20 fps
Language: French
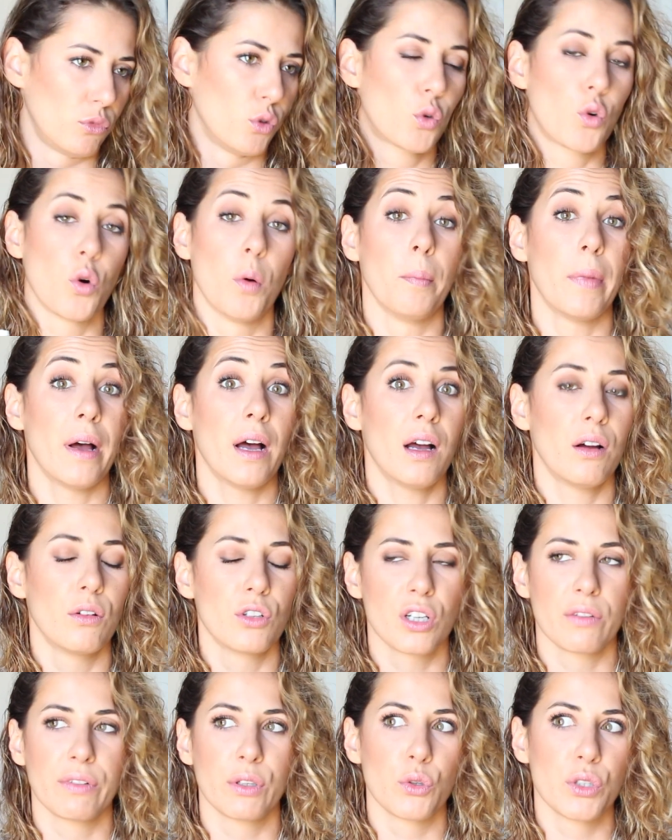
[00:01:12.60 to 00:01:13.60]
le combat,
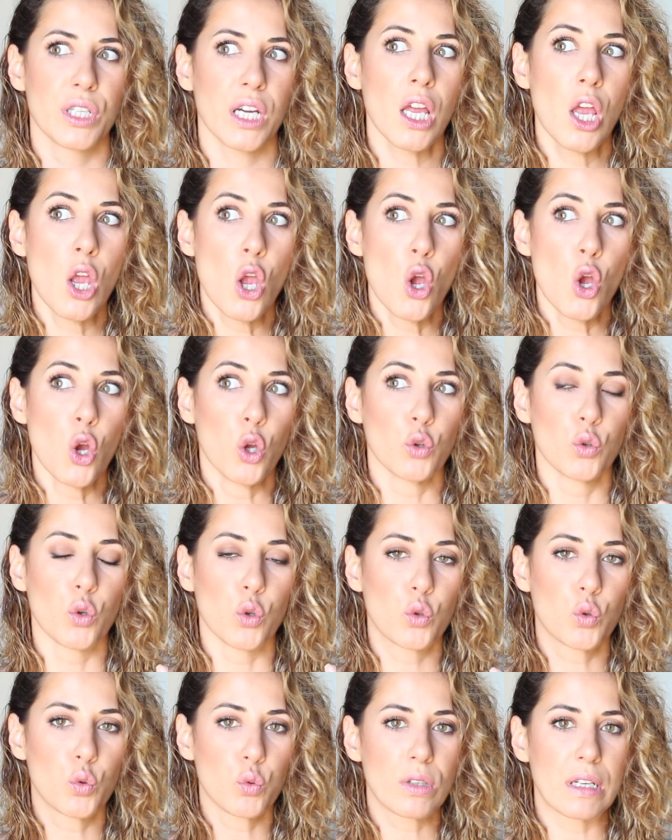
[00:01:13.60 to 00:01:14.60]
j'ai envie de dire, de
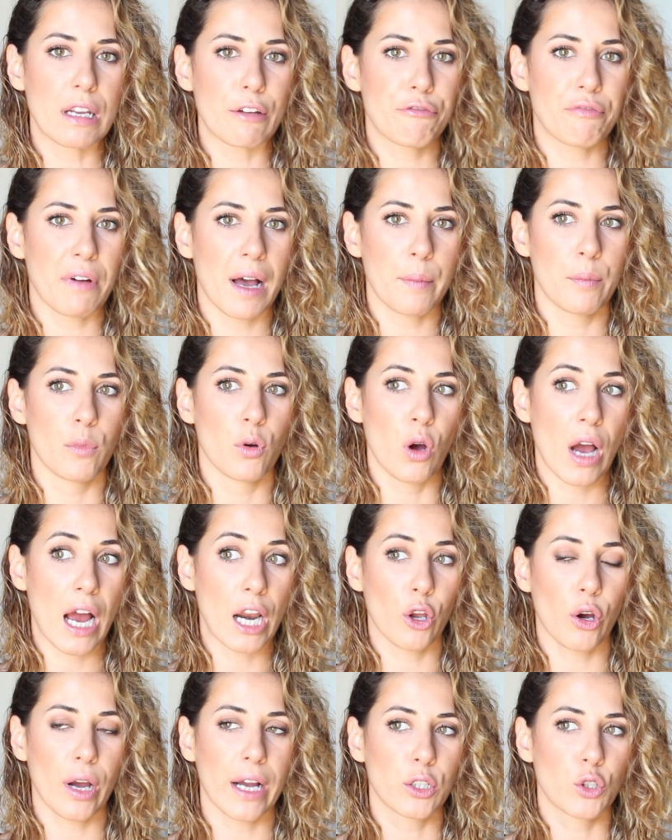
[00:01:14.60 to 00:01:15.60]
toutes les femmes à
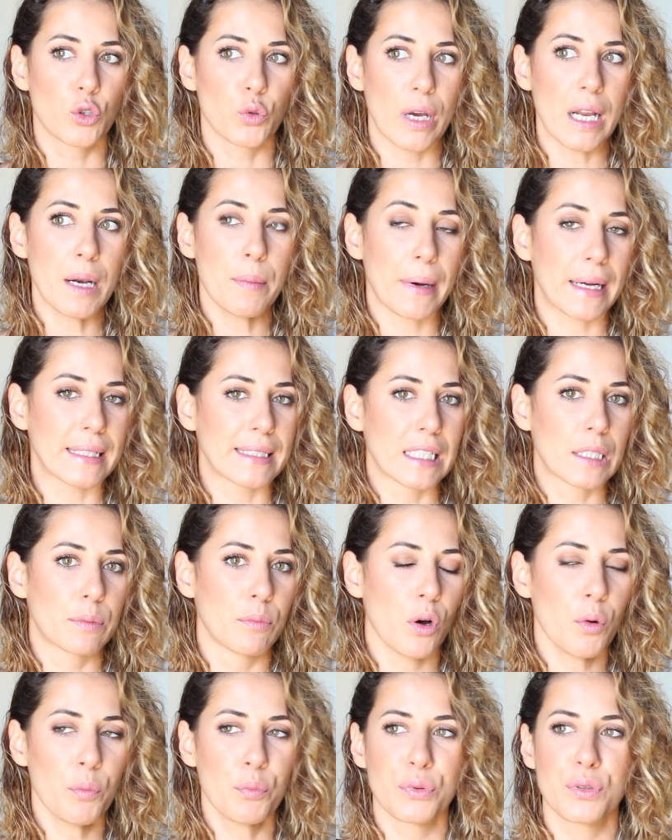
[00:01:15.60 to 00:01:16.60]
l'heure actuelle
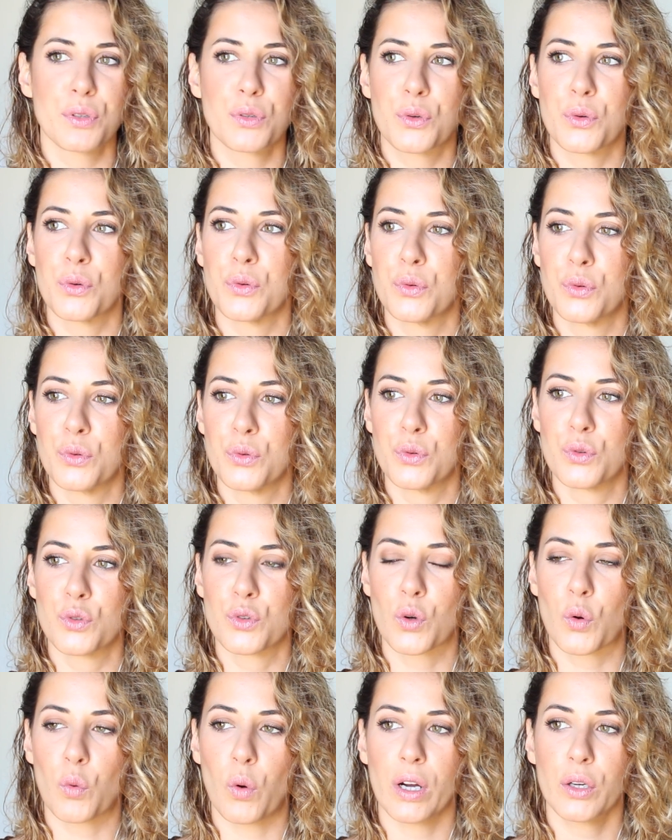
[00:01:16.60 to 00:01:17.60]
pratiquement, puisque
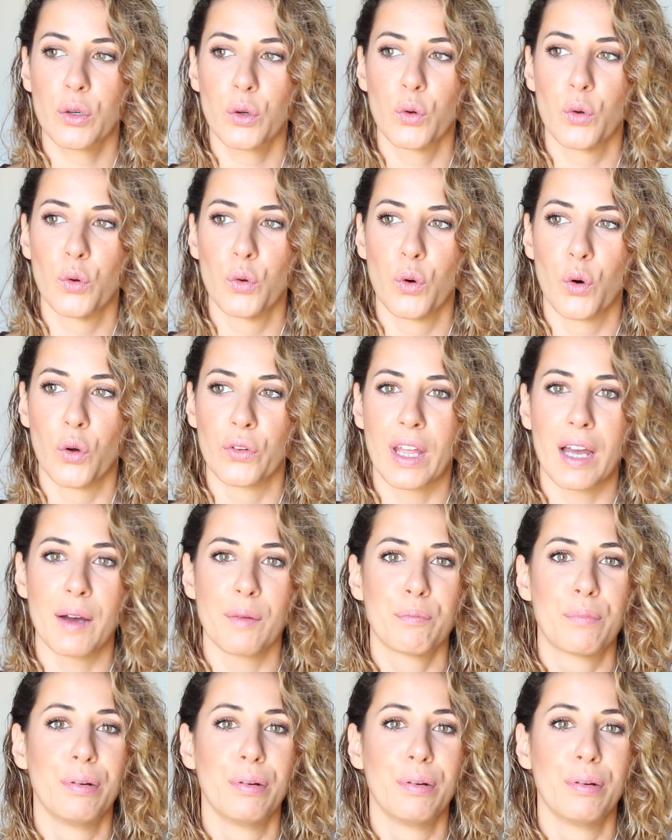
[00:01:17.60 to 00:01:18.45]
je crois qu'on a